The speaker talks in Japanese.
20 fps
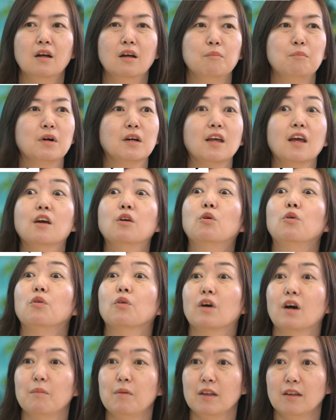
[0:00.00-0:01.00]
まあ、言語の
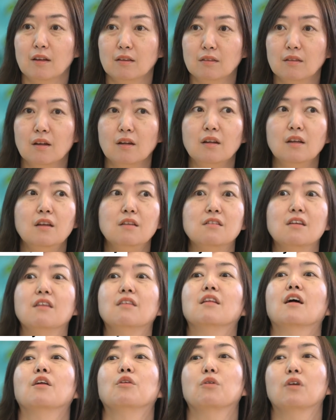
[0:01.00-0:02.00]
壁だったり
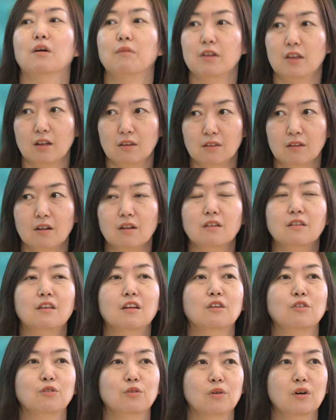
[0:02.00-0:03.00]
ジェンダーの壁だったりって
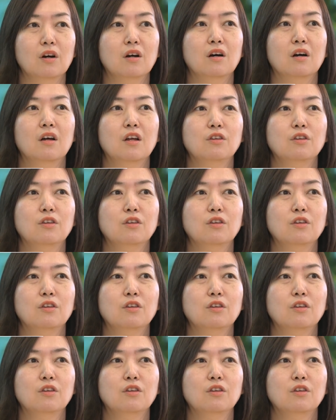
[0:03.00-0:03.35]
いうのが